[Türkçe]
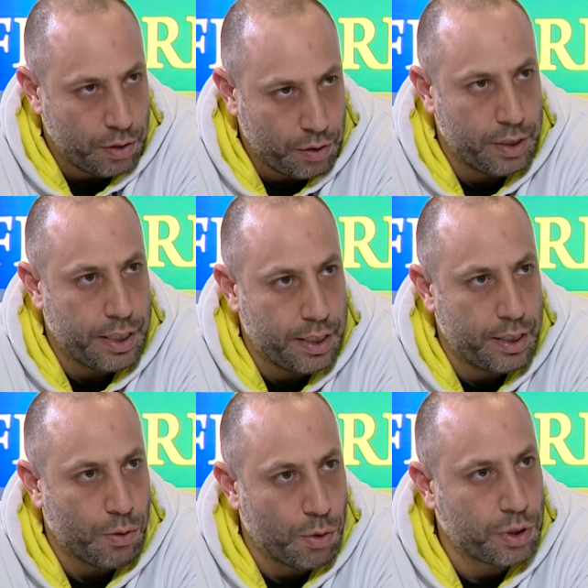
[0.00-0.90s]
e,
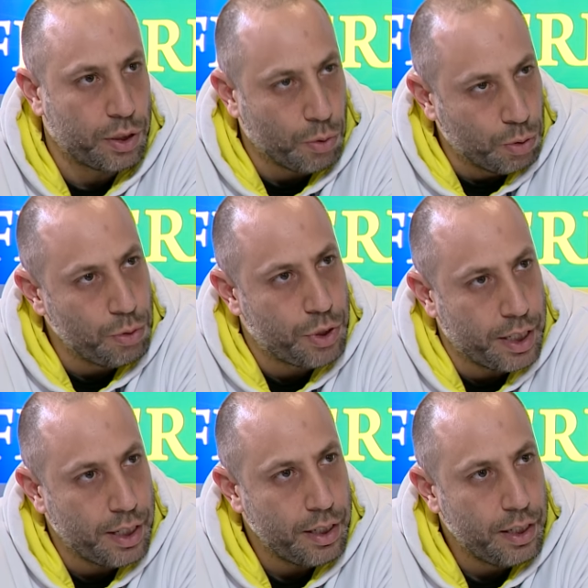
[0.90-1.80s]
ortada
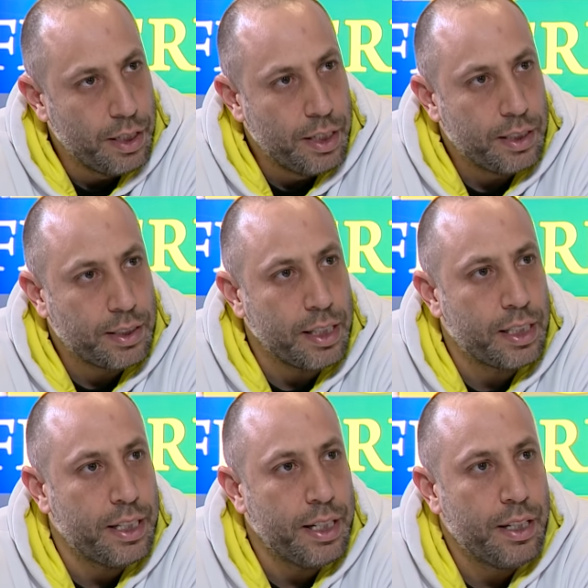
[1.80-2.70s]
olunca
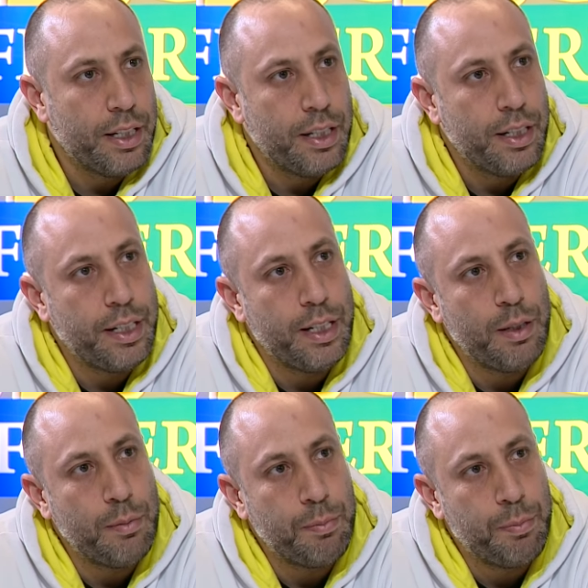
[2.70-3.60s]
sanki e,
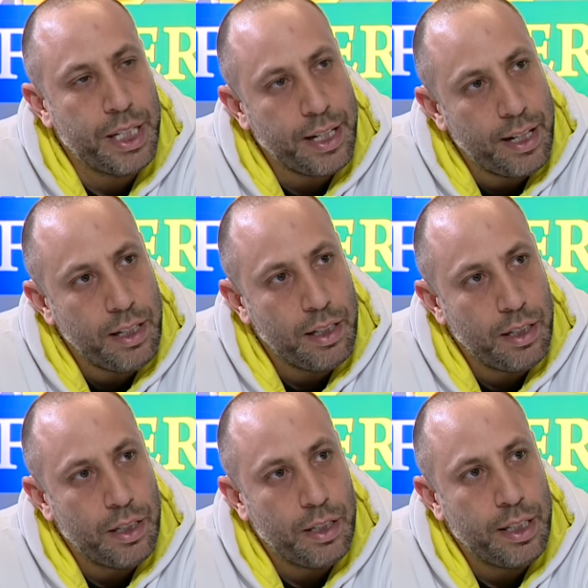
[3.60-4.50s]
bir el
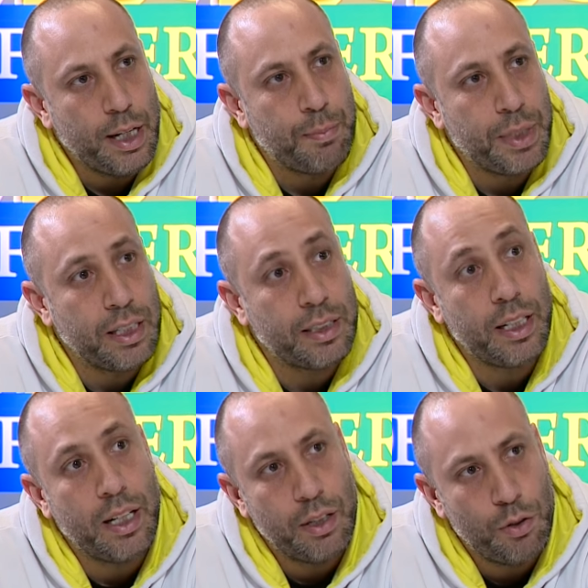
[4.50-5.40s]
ya biraz
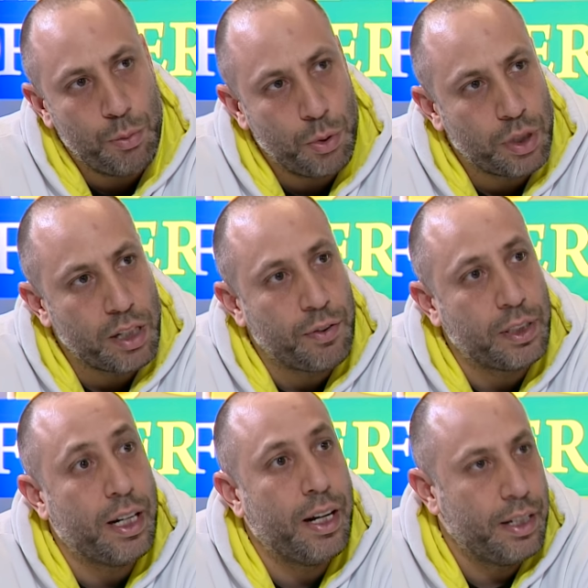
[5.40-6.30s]
da öbür tarafa
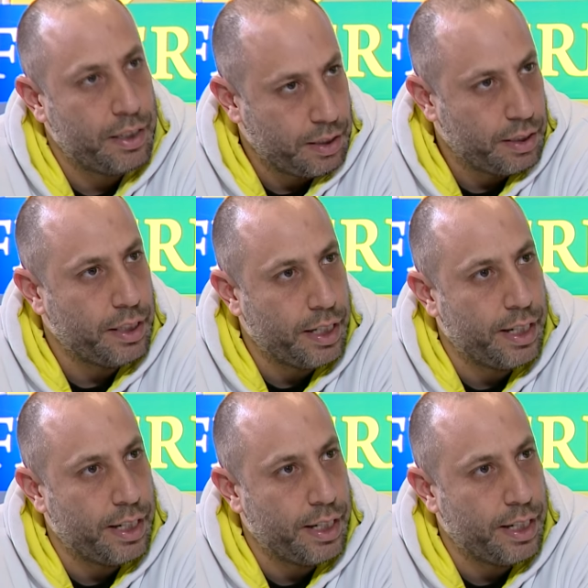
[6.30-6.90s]
da e,